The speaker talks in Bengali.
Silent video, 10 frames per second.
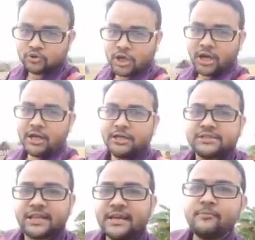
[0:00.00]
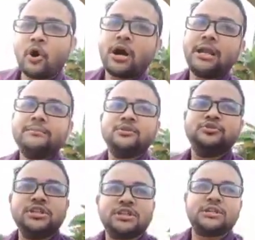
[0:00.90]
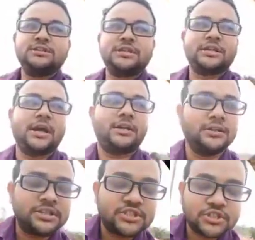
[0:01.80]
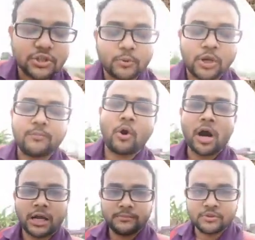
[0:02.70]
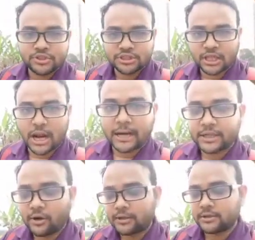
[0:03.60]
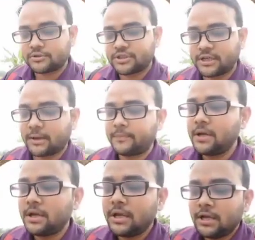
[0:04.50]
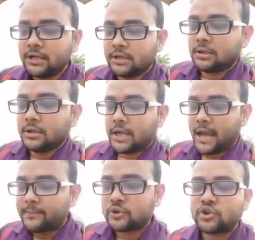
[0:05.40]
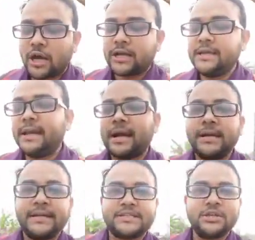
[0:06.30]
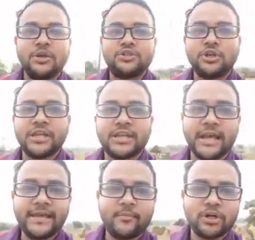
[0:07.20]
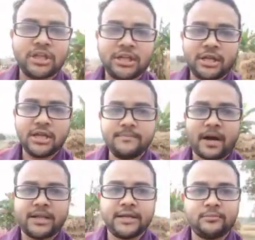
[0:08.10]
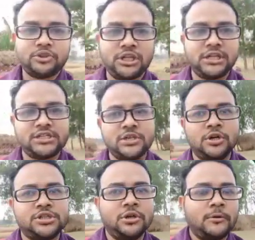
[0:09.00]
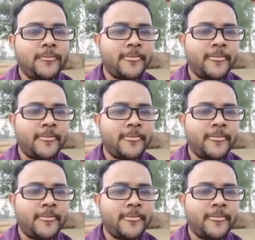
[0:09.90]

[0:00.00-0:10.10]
বন্ধুরা সেই মহাকাল মিউজিক যেটা নিশ্চিন্তপুরের মহাকাল মিউজিক তার আঠেরো আঠেরো সেট এক বছর আগেই এখানে টেস্টিং হয়েছিল ঠিক এই ময়দানে এই মাঠের মধ্যেই টেস্টিং হয়েছিল